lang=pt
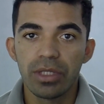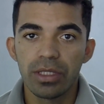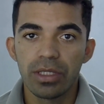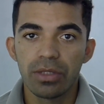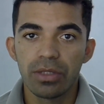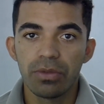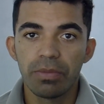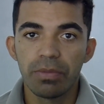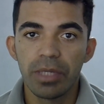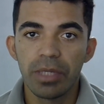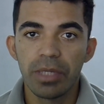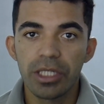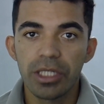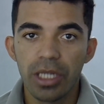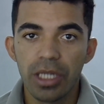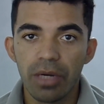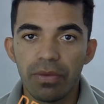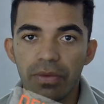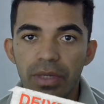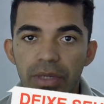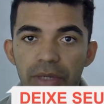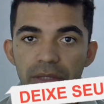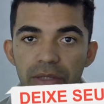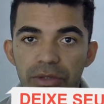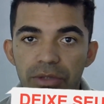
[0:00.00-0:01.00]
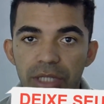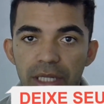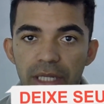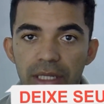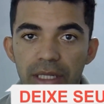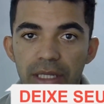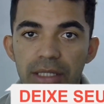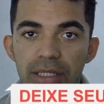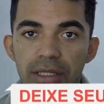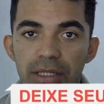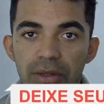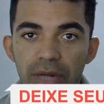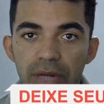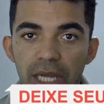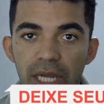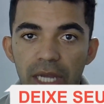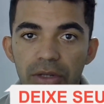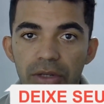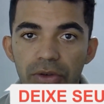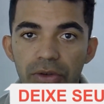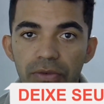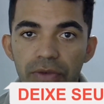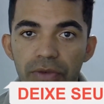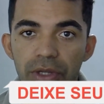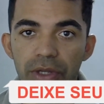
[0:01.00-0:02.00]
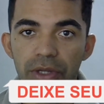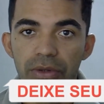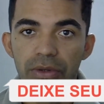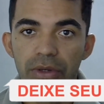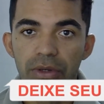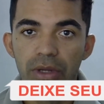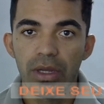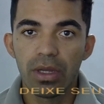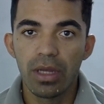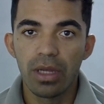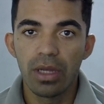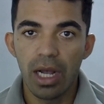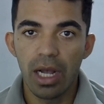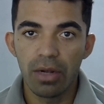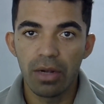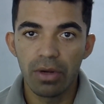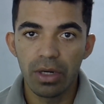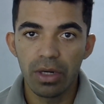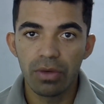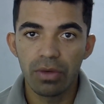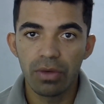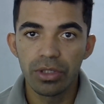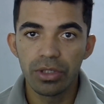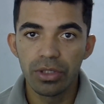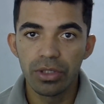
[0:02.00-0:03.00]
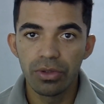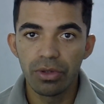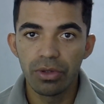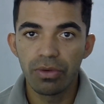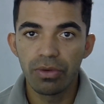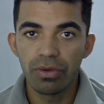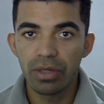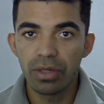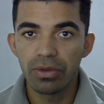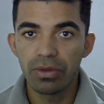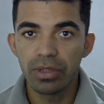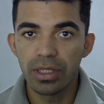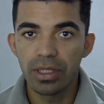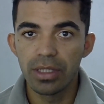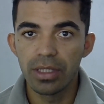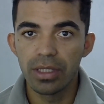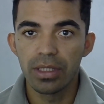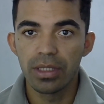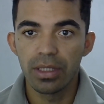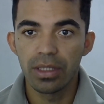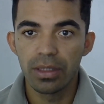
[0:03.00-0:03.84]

do Peixão, então já deixe seu like no vídeo. Agora continue com a notícia.